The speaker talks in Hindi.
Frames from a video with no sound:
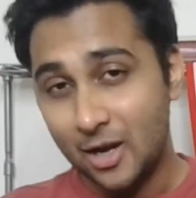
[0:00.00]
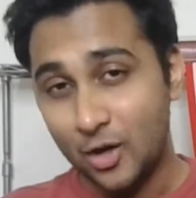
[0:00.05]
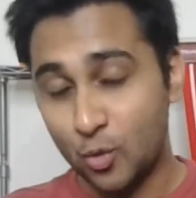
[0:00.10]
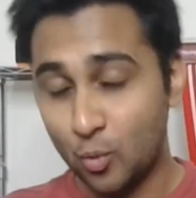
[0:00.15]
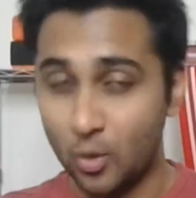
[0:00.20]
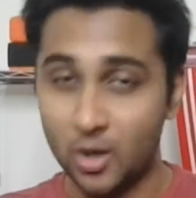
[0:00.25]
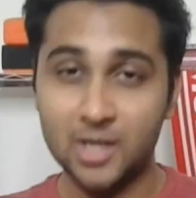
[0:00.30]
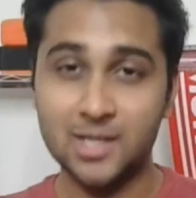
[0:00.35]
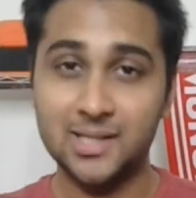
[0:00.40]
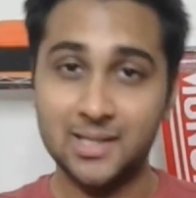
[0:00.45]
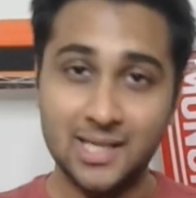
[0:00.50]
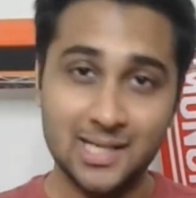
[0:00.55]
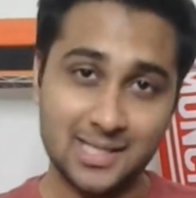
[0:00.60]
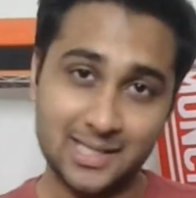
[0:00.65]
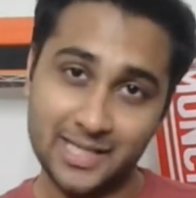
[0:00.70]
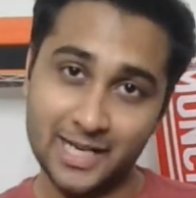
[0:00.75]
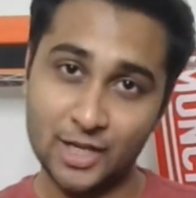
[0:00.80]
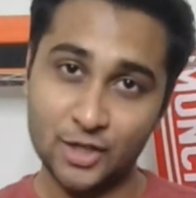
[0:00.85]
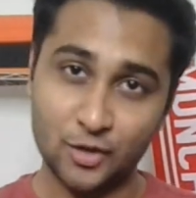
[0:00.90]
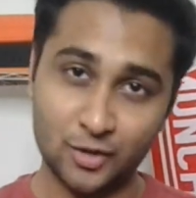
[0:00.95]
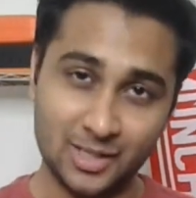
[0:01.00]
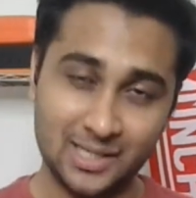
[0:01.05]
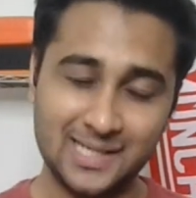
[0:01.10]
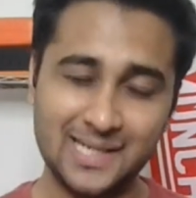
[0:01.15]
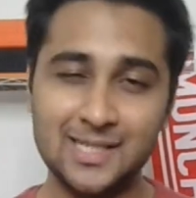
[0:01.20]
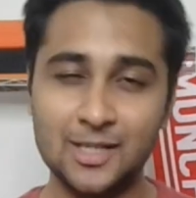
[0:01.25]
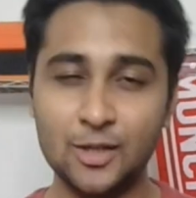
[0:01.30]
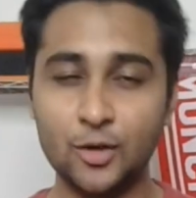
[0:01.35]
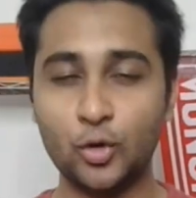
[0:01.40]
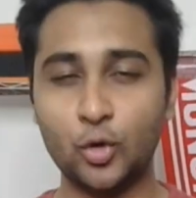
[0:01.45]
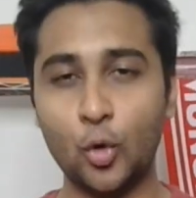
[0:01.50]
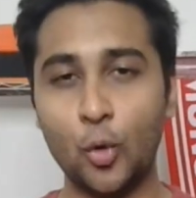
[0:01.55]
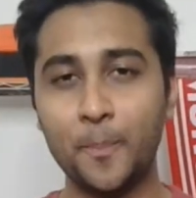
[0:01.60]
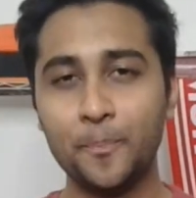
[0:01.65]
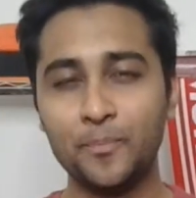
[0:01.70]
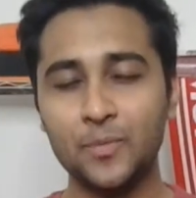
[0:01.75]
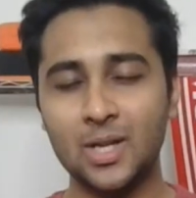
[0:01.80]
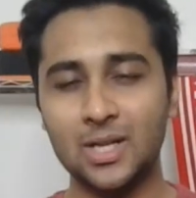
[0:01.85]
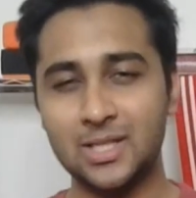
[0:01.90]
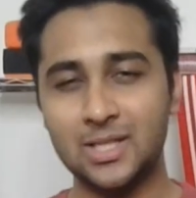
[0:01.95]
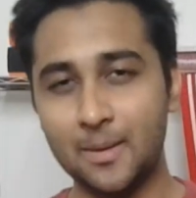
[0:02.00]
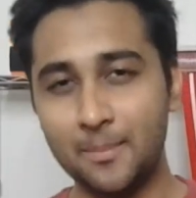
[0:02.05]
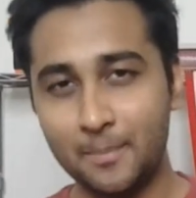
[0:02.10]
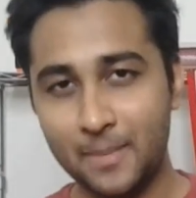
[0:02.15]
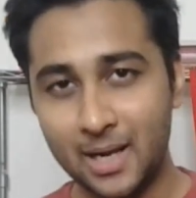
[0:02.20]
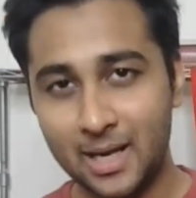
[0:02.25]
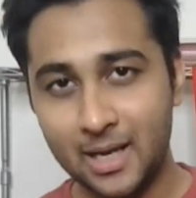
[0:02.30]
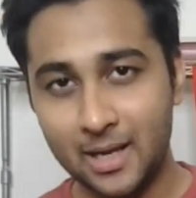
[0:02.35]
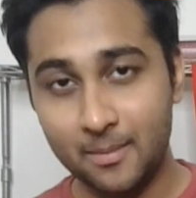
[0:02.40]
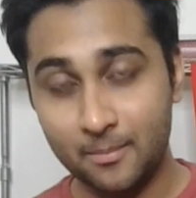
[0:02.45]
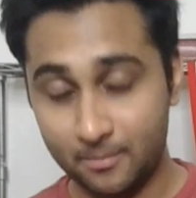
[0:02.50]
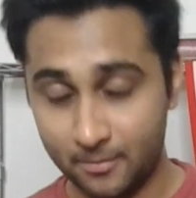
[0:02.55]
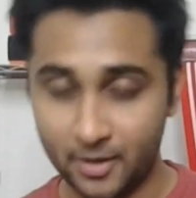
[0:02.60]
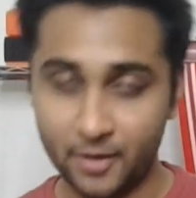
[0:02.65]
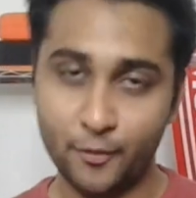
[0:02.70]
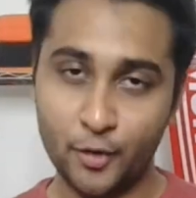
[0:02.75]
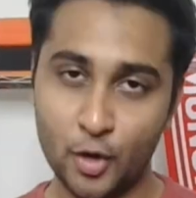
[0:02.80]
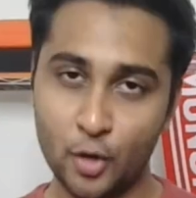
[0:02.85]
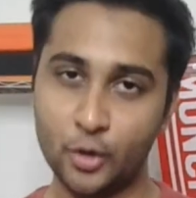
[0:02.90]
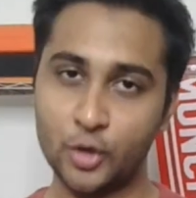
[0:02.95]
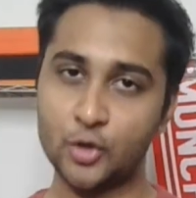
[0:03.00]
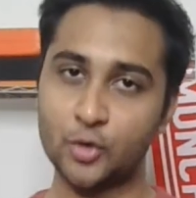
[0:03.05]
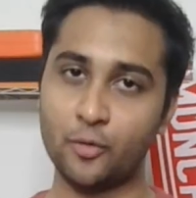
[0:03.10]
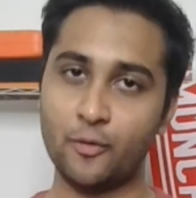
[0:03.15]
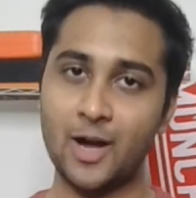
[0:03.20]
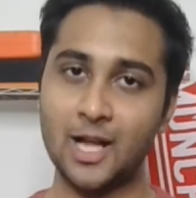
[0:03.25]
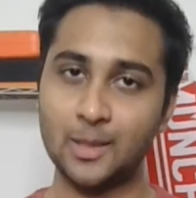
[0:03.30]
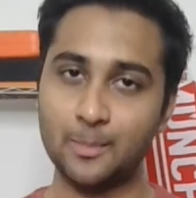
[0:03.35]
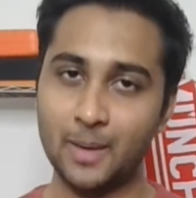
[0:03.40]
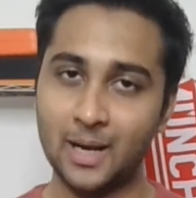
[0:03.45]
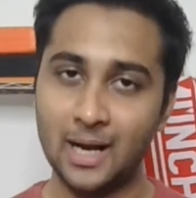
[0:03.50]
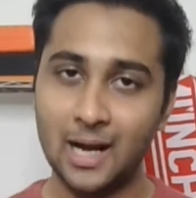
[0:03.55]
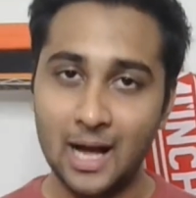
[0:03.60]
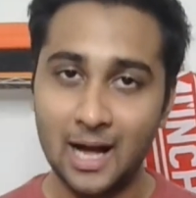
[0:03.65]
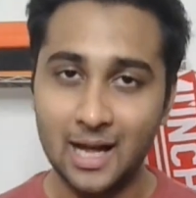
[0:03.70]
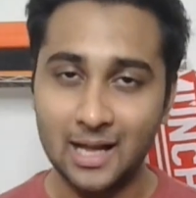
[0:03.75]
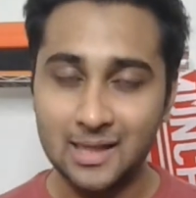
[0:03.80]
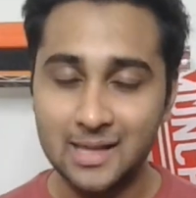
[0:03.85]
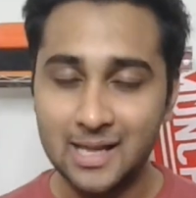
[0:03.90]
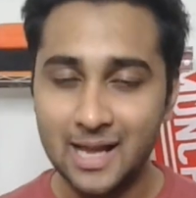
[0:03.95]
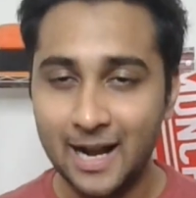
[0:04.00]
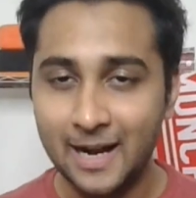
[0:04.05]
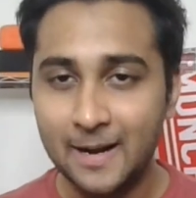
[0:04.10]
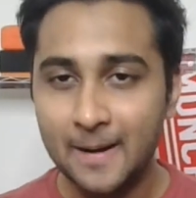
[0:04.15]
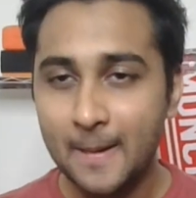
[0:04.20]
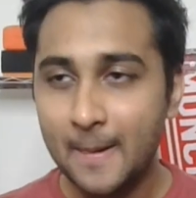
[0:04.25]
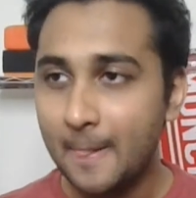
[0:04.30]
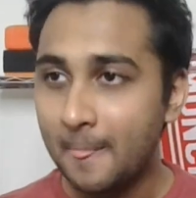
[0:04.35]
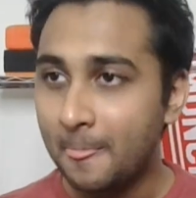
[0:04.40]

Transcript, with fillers: टूवर्ड्स दिस स्टेज ऑफ द सीजन तो जब मैंने मैंने वीडियो की शुरुआत में कहा दैट